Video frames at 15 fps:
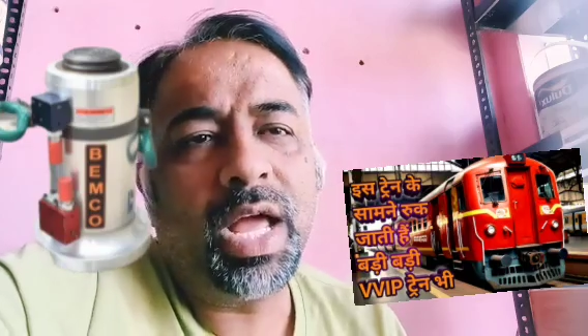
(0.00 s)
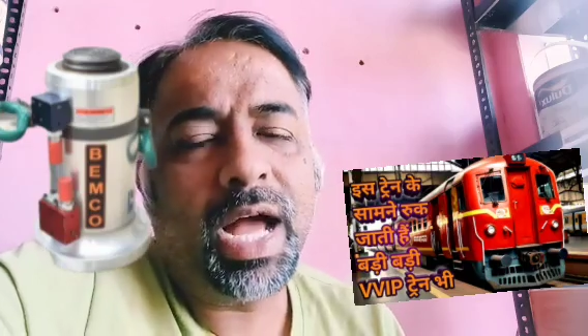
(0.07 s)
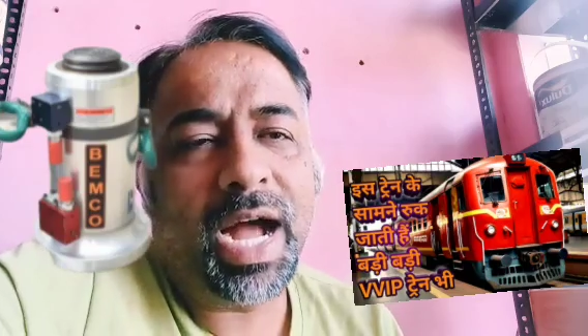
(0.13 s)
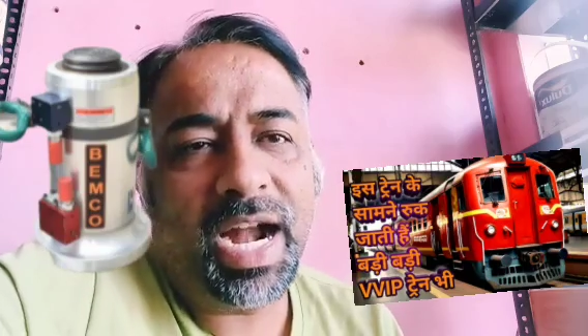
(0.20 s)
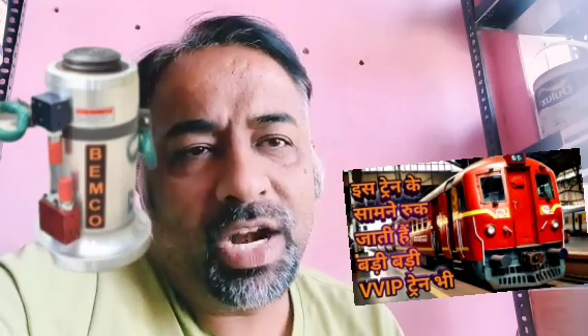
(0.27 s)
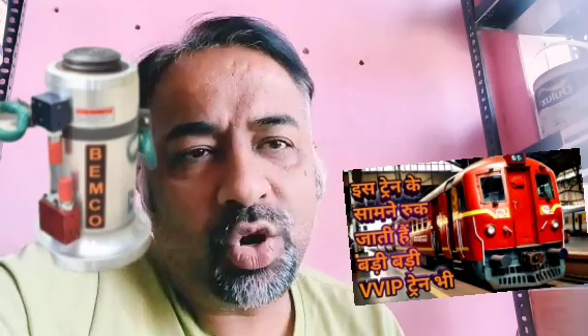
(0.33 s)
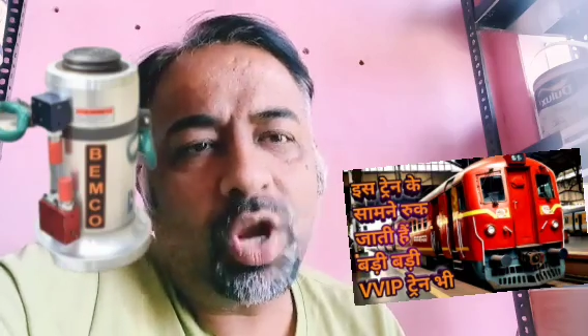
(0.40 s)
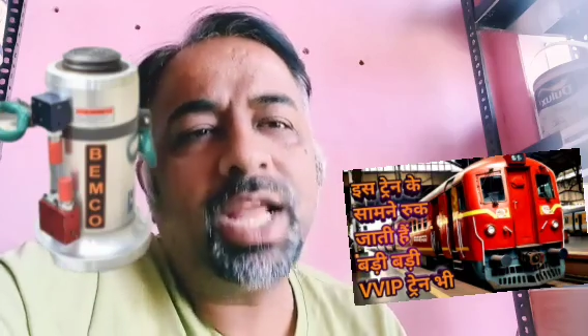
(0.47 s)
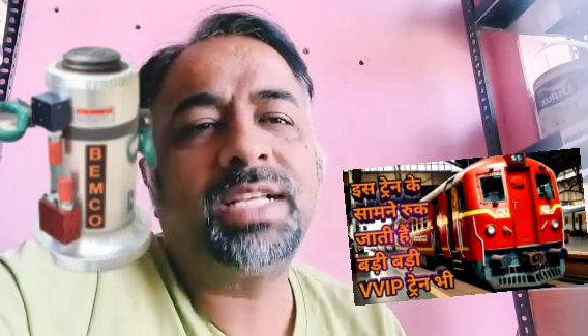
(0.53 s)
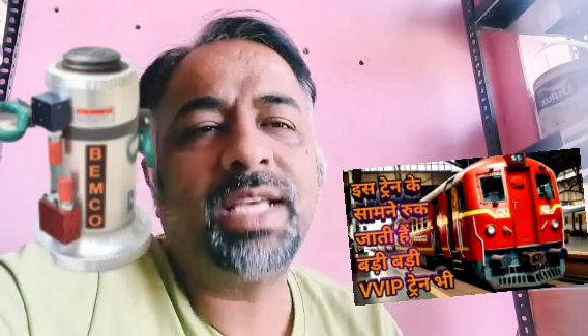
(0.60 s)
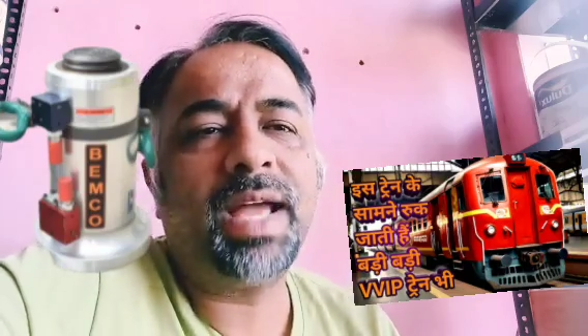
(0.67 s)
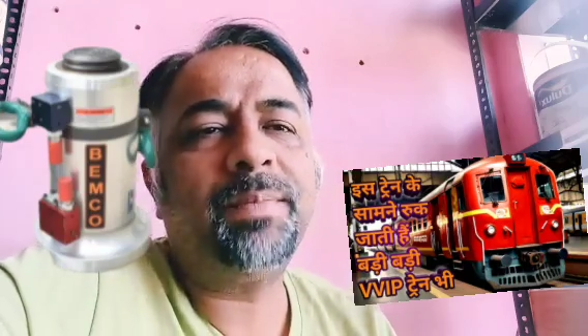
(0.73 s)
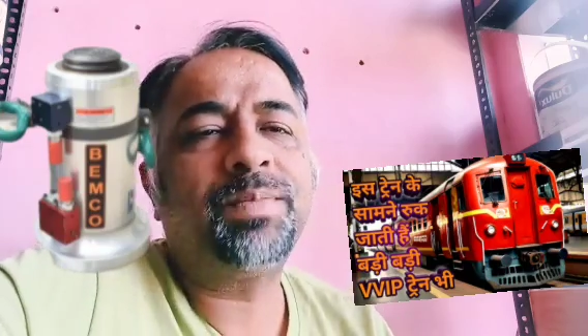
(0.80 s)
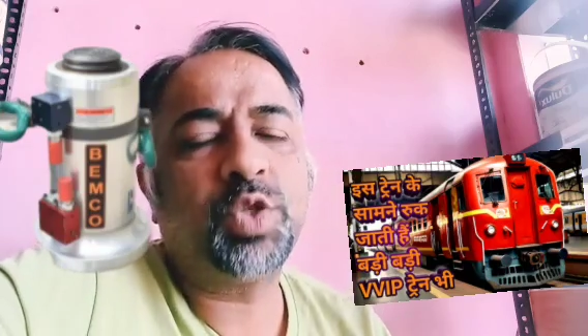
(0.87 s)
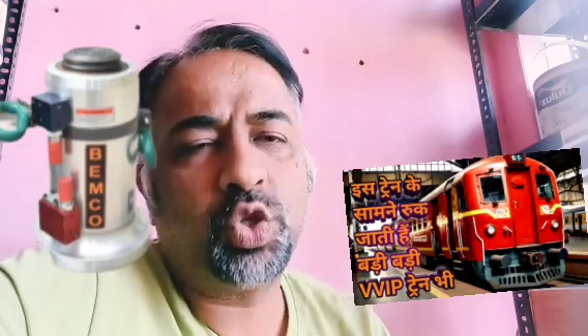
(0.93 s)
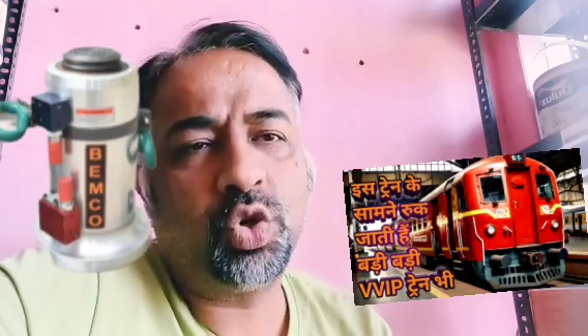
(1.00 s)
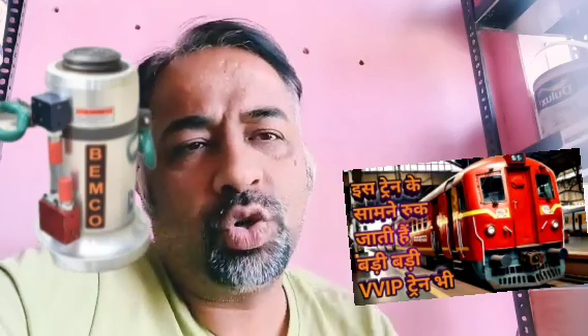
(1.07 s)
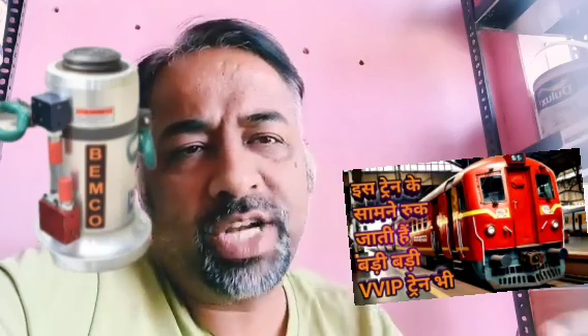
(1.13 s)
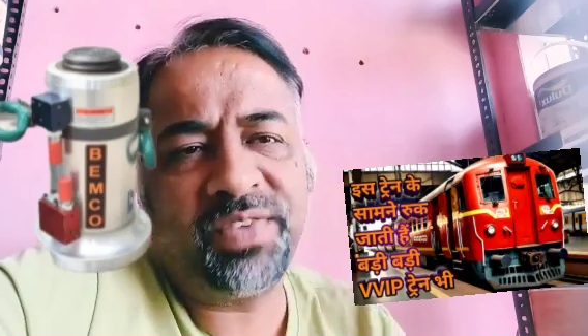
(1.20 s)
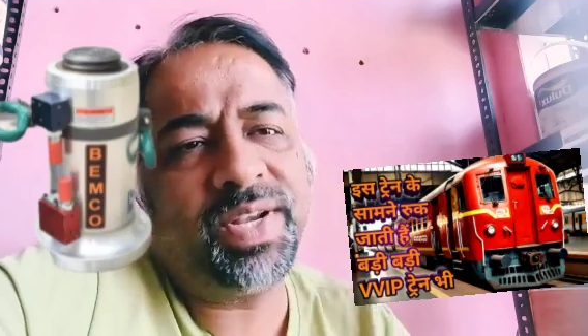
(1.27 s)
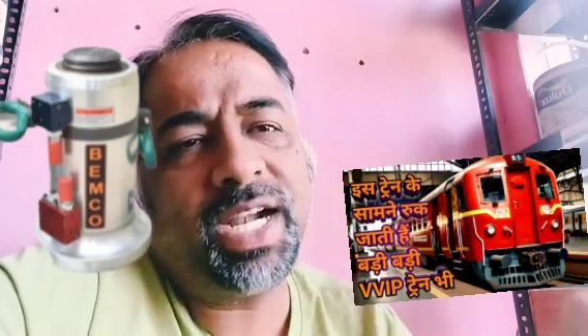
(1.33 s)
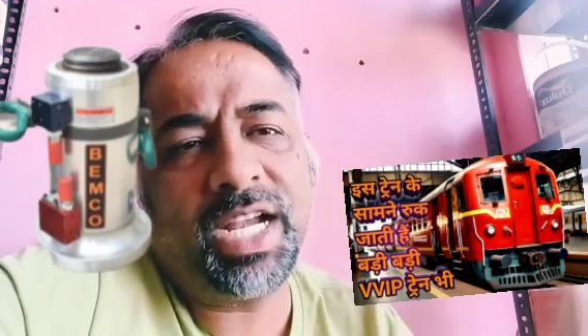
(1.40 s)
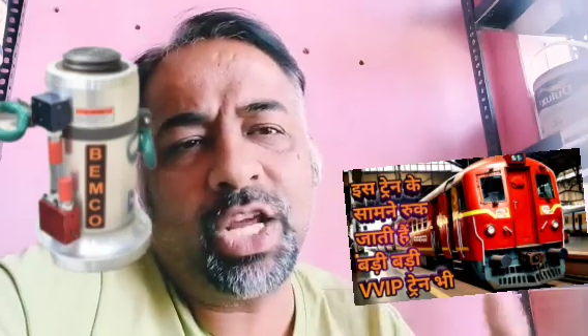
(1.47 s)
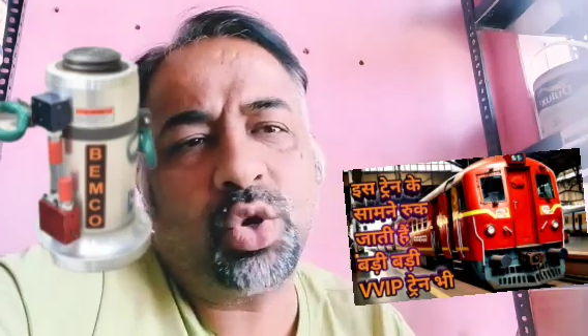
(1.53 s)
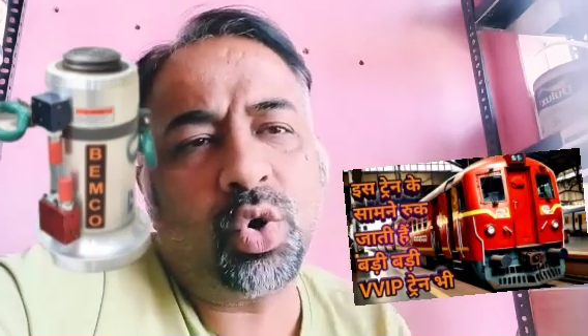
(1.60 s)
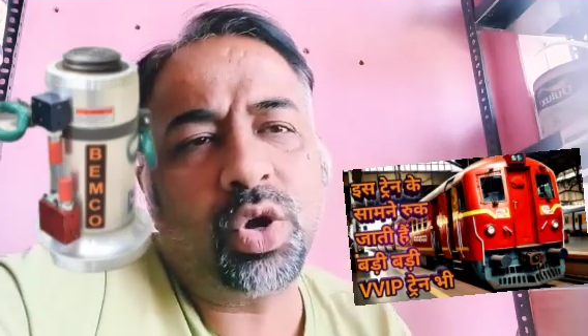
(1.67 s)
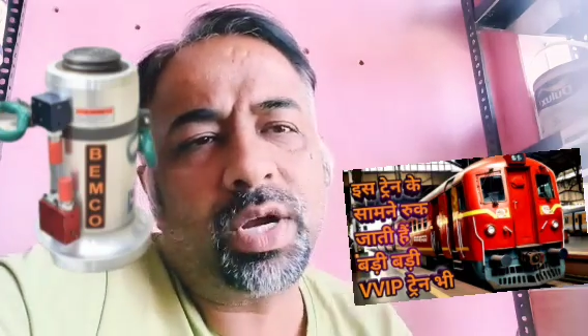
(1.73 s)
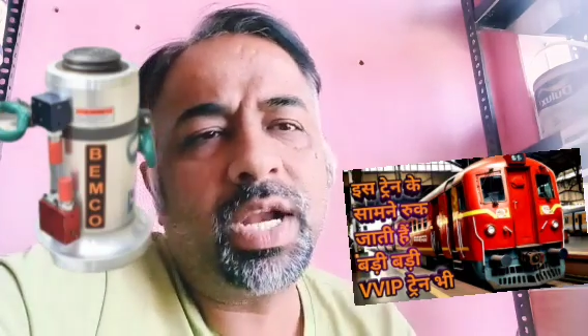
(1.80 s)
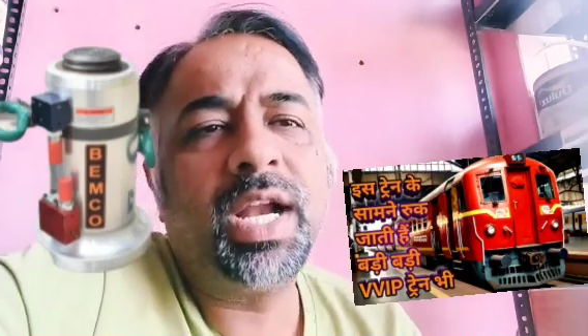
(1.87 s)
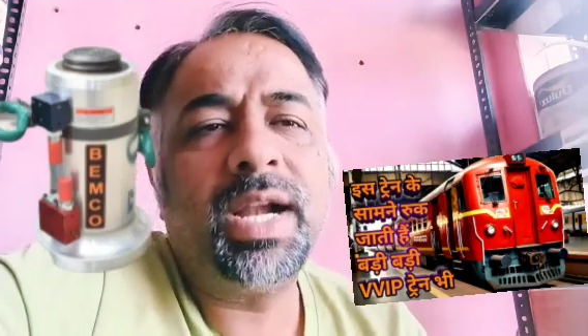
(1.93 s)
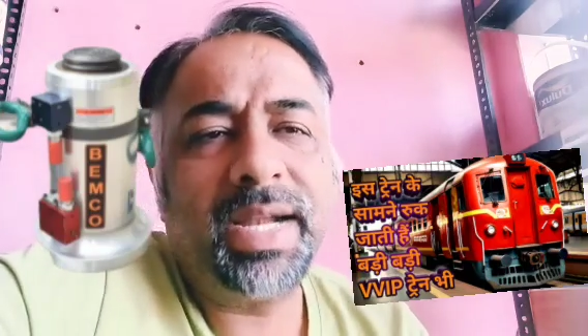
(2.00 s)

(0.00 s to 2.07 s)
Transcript: हाइड्रोलिक्स है जो डेफिनेटली कोर